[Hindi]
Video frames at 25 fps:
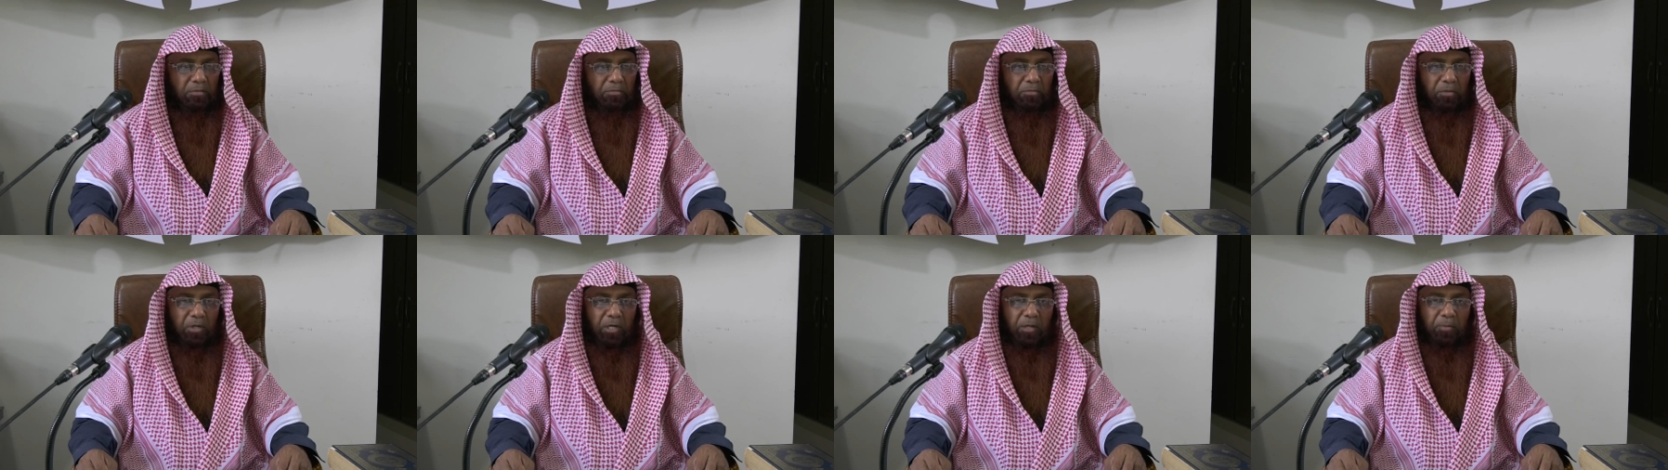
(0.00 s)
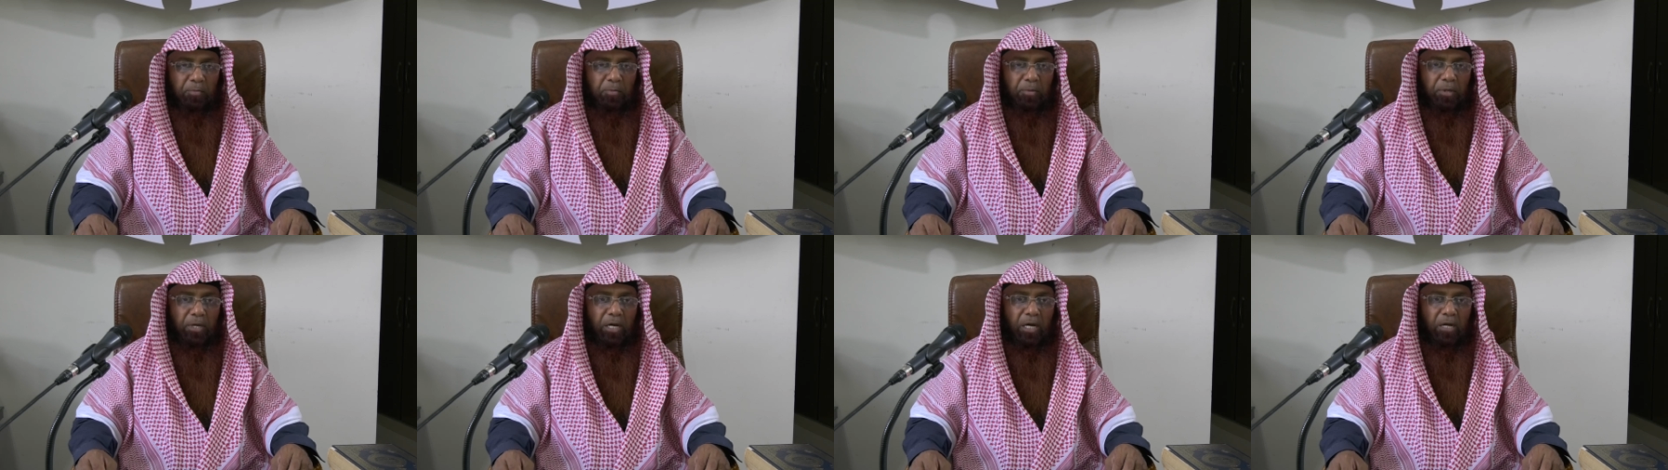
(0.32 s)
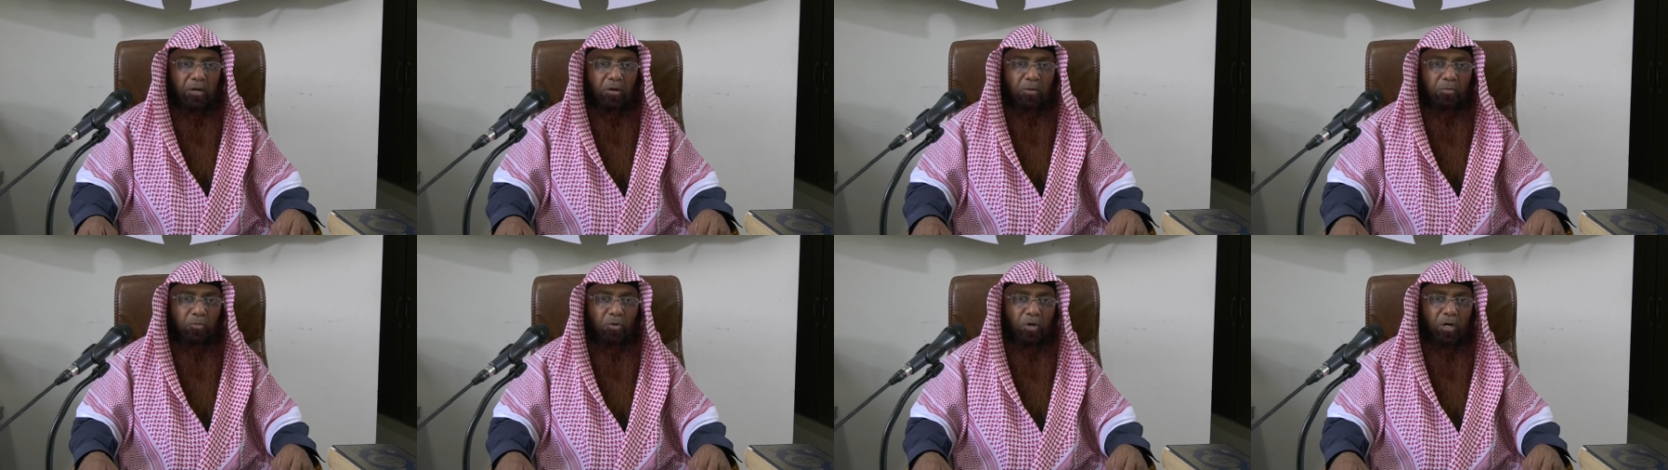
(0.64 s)
बड़े
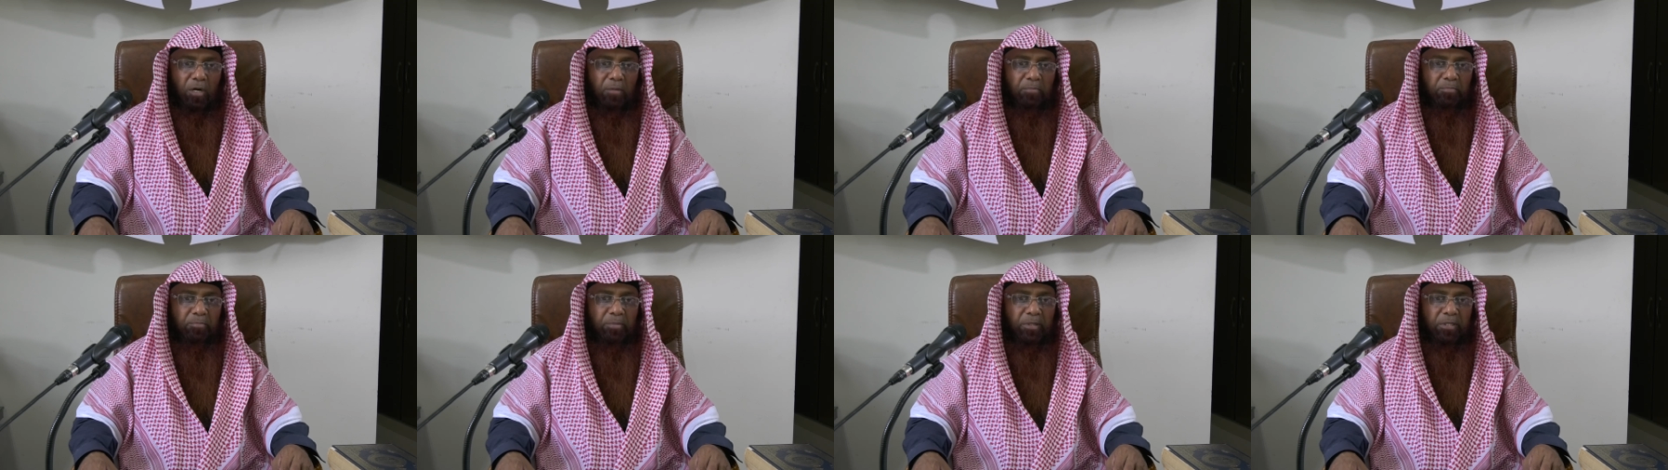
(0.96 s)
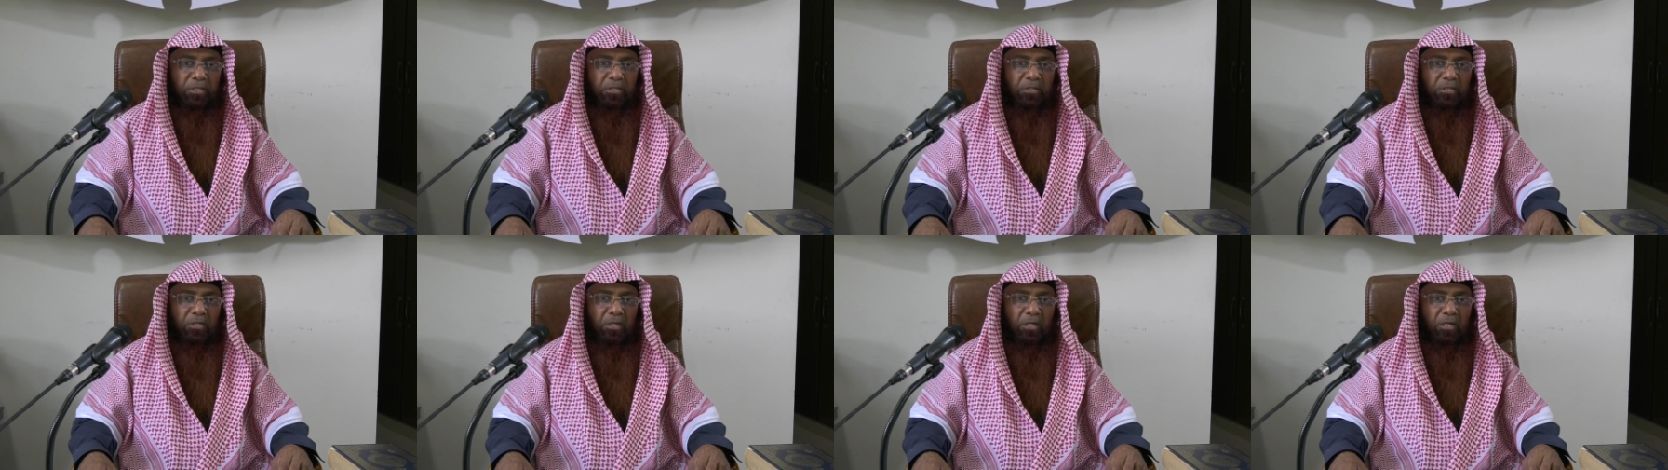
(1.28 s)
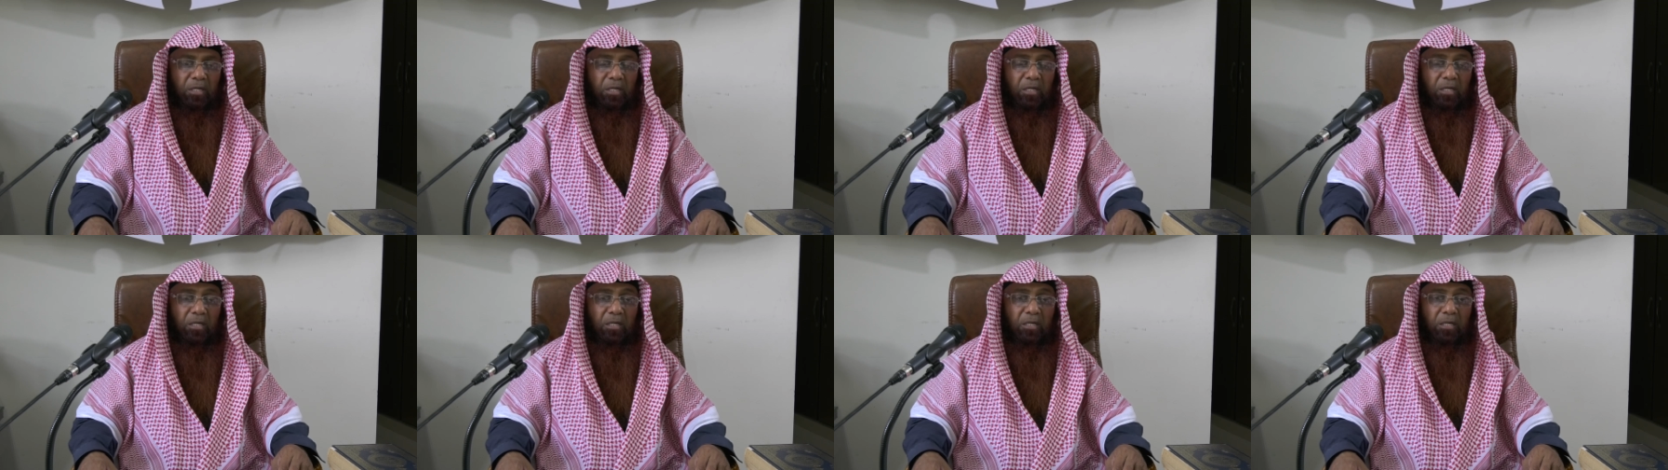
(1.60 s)
प्यार और मोहब्बत से
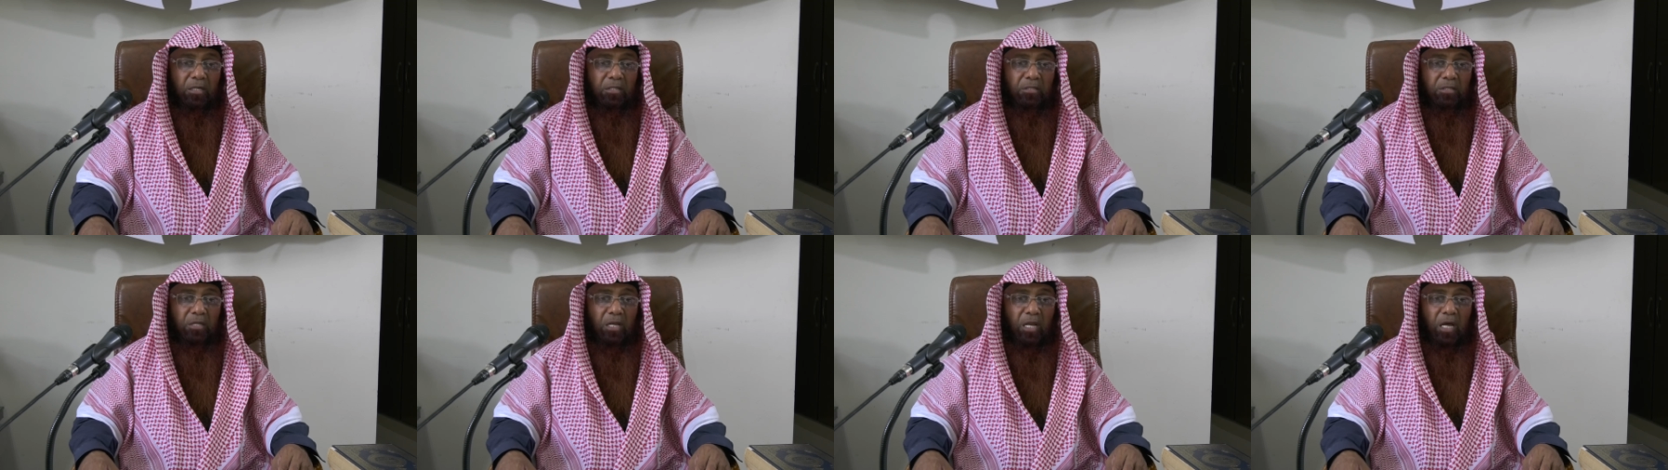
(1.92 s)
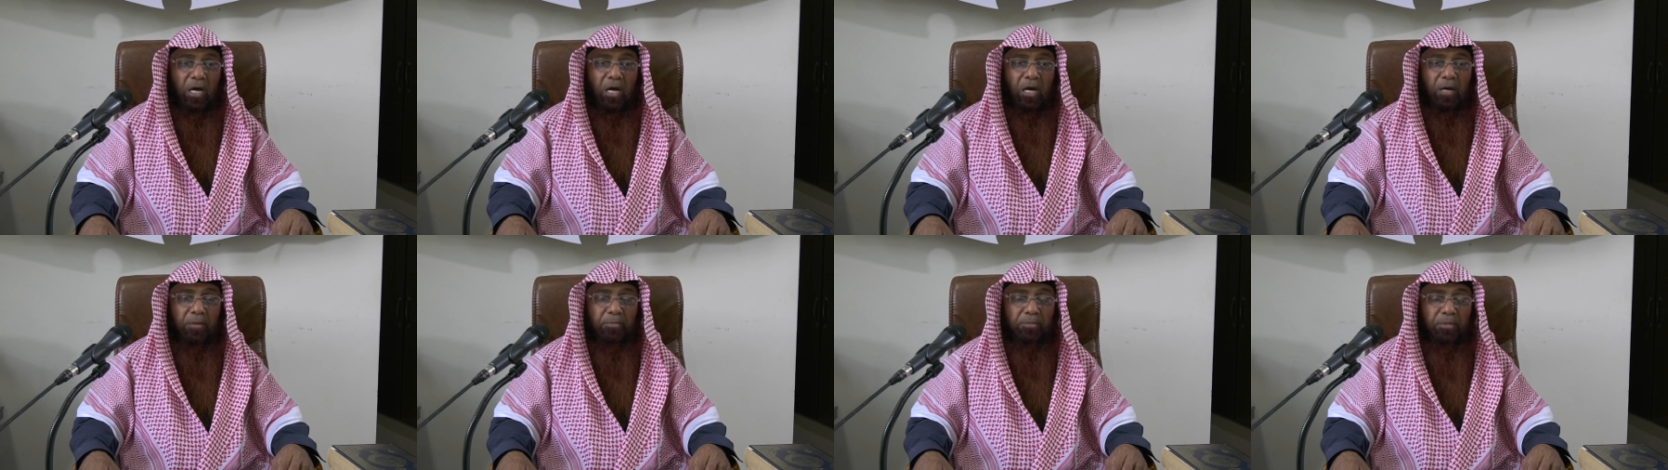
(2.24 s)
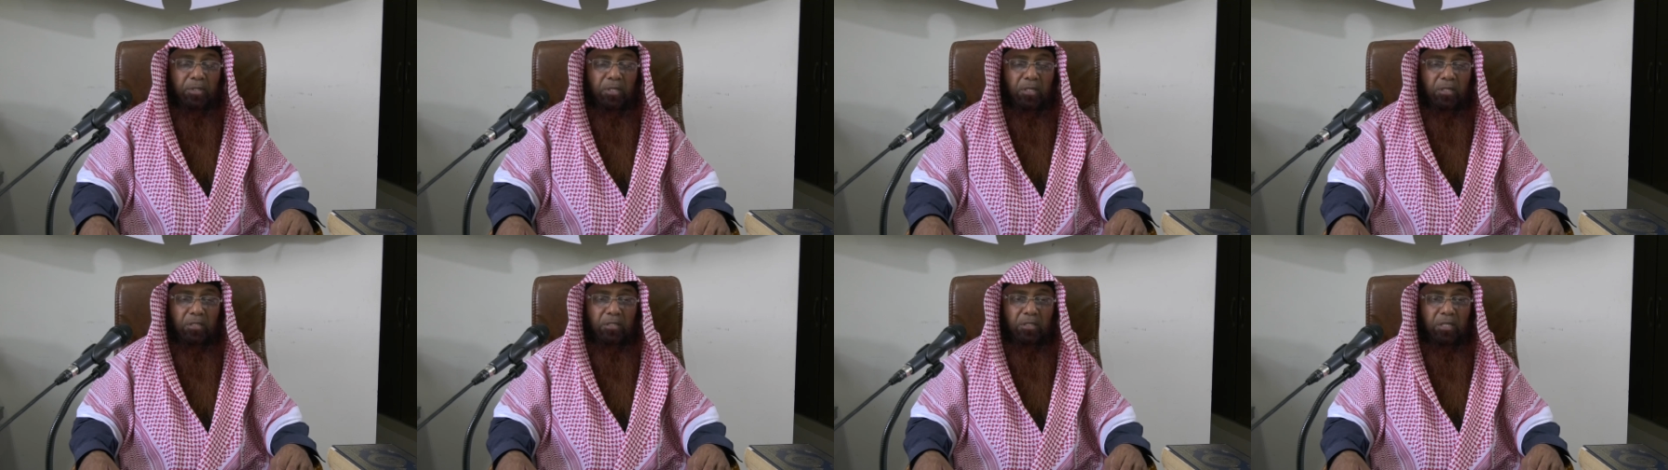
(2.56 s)
इस्लाम
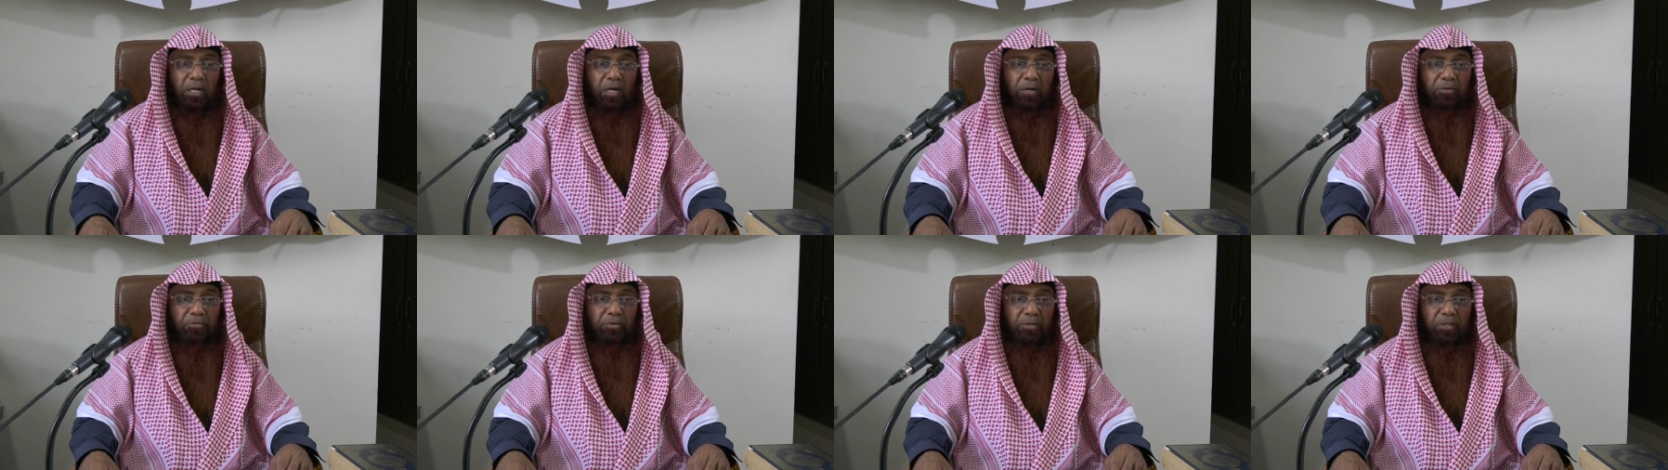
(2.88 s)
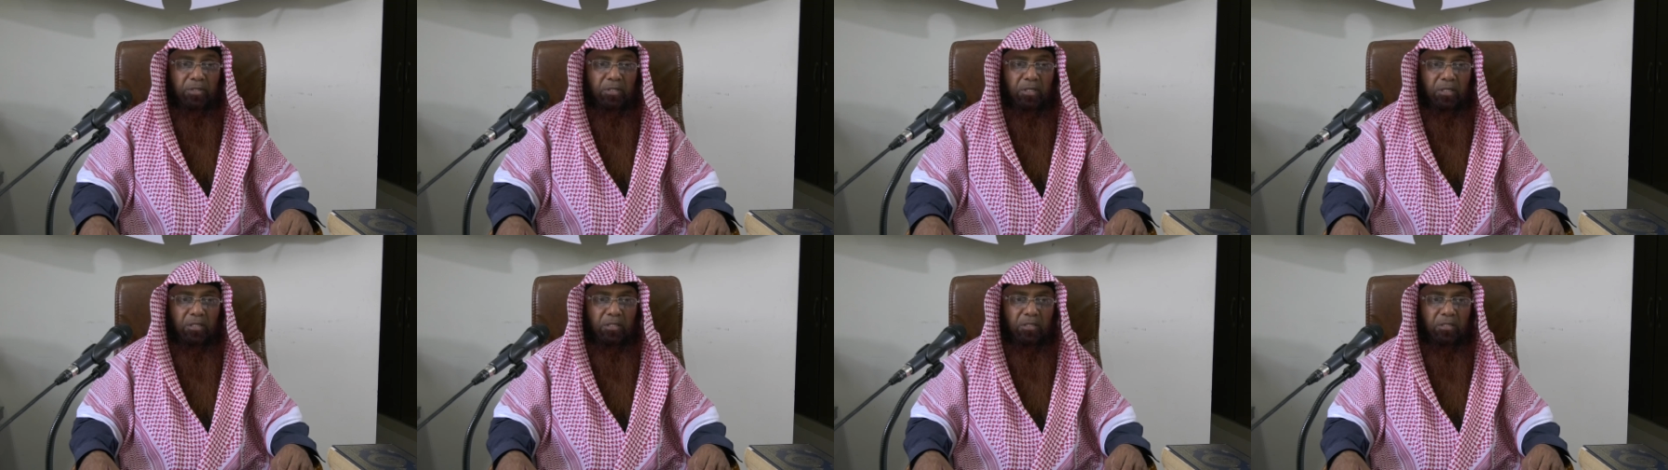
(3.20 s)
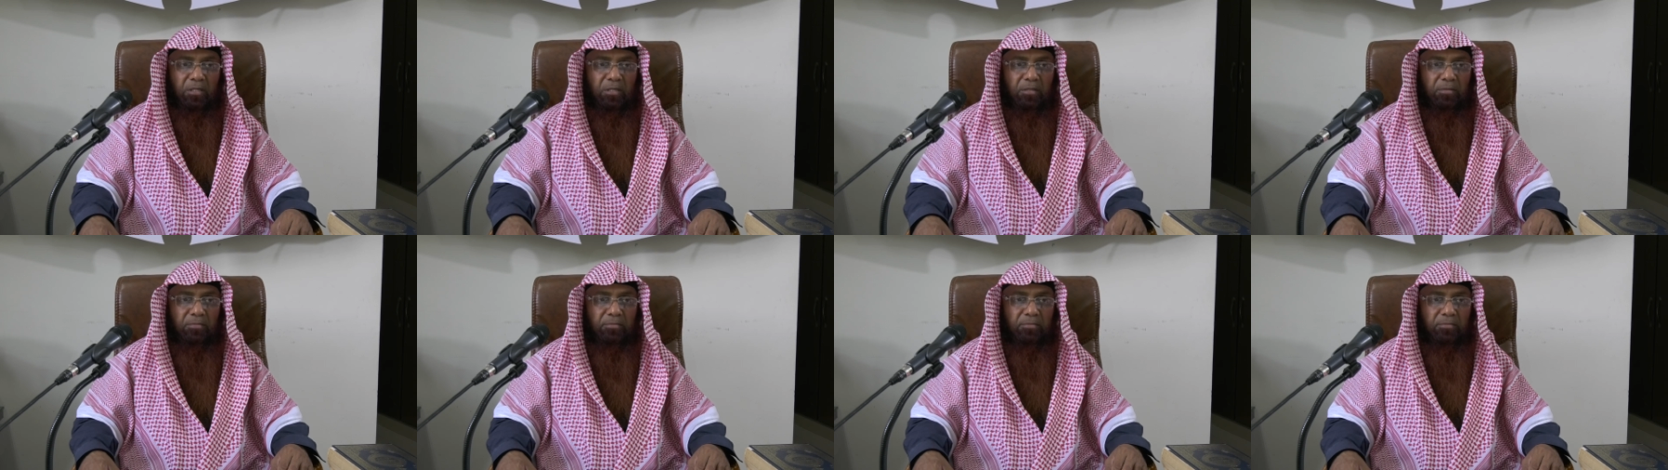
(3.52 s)
की दावत देते